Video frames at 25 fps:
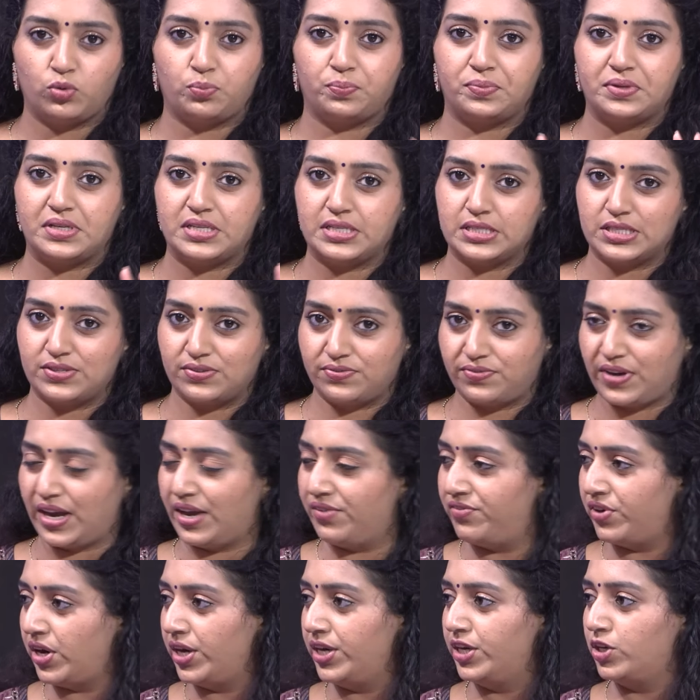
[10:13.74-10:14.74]
రూపీస్ ఫైవ్
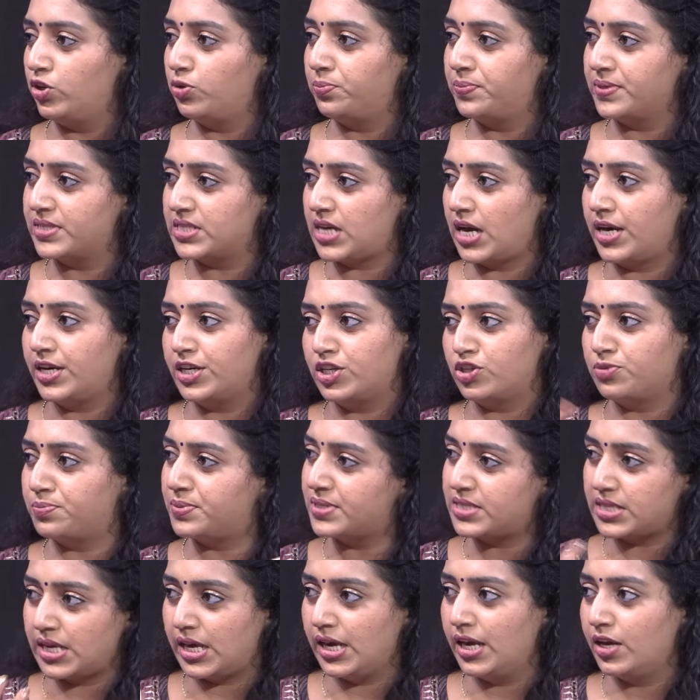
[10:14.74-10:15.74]
హండ్రెడ్ రూపీస్ హండ్రెడ్
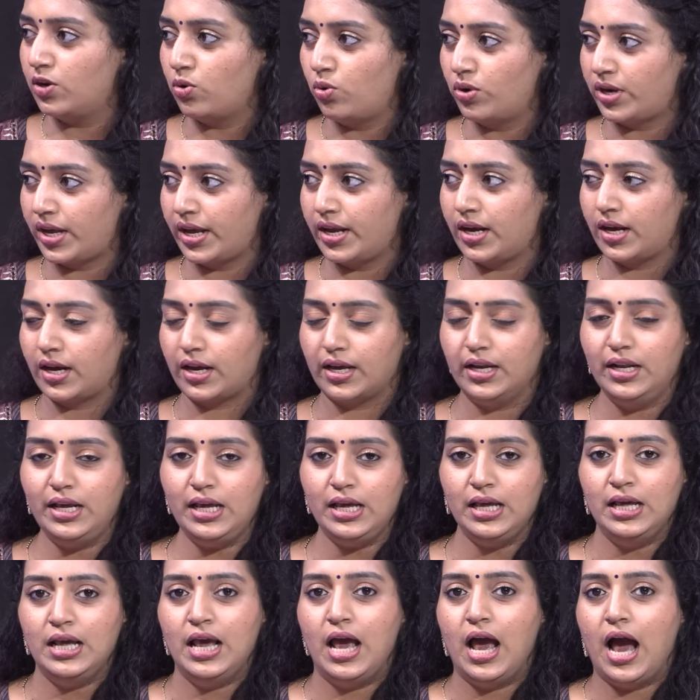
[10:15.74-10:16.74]
రూపీస్ ఏ నోట్ అయినా కానీ
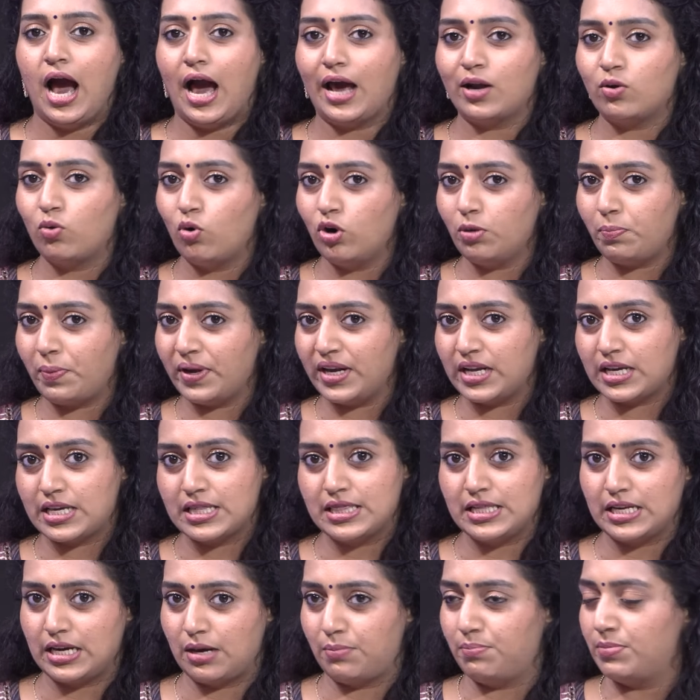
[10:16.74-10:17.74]
ఆ నోట్ పైన
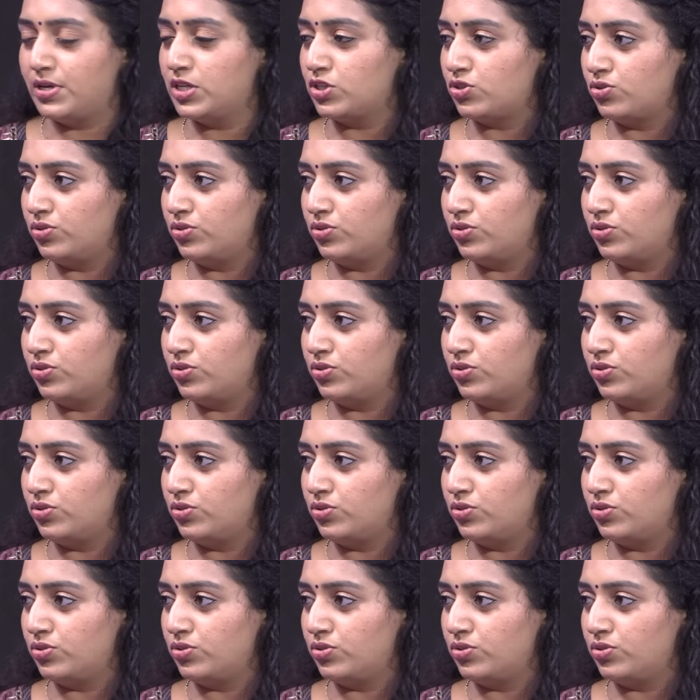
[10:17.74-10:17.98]
కింద నంబర్స్